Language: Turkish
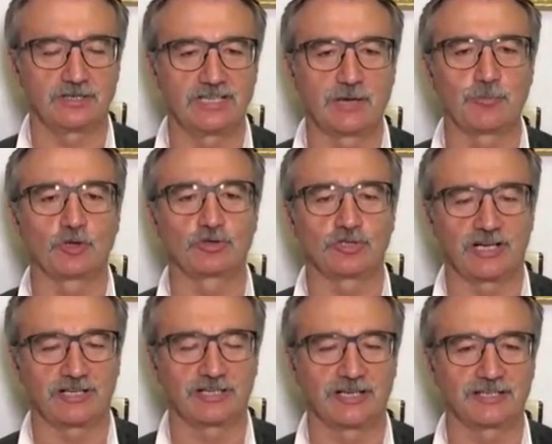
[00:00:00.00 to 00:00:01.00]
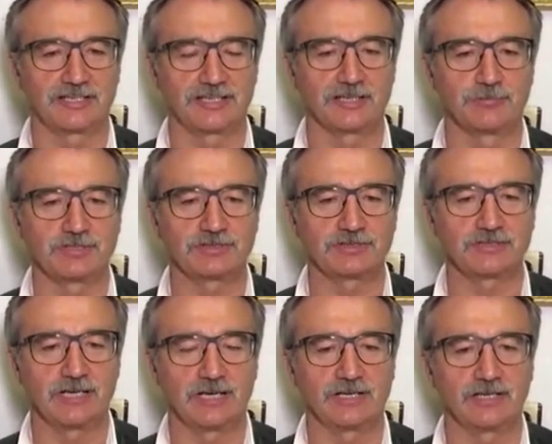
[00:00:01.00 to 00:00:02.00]
demo traklar dediğimiz
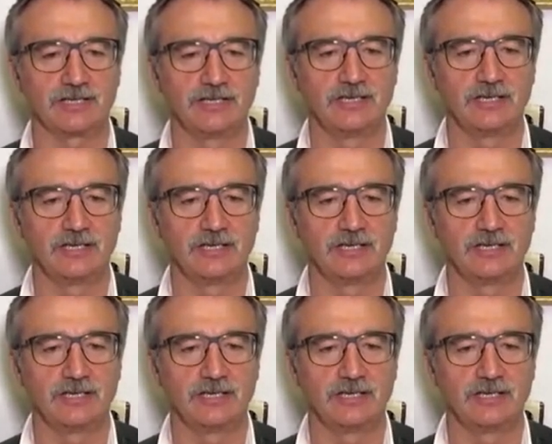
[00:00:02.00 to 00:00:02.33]
yani